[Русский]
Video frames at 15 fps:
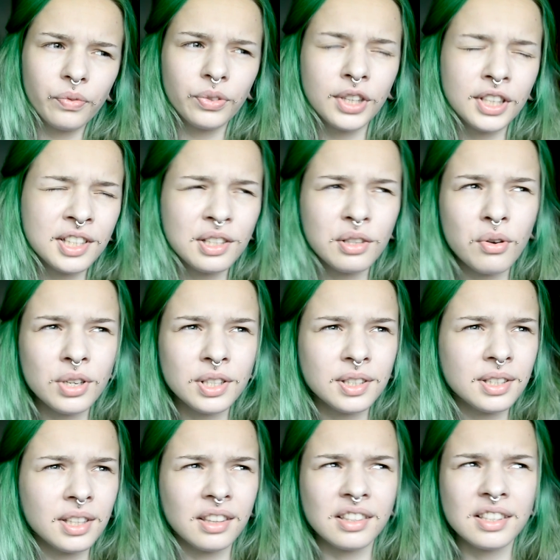до слез
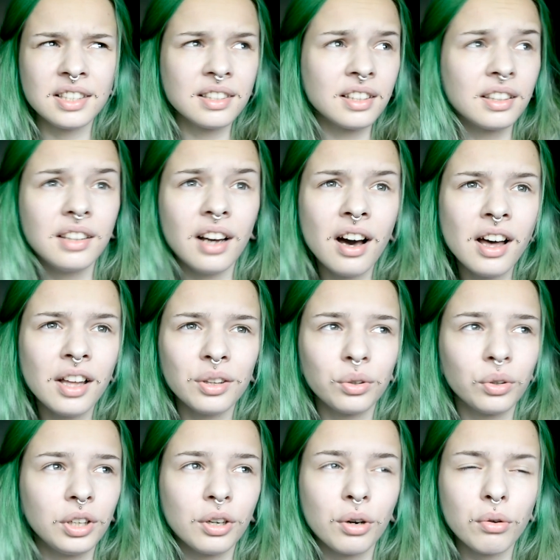от стыда,
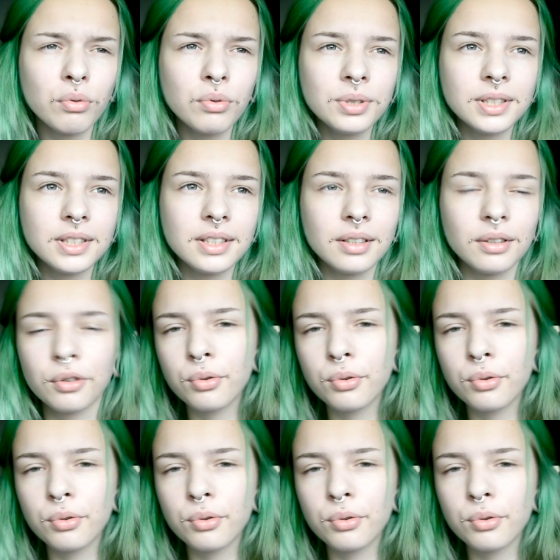то ли грусти,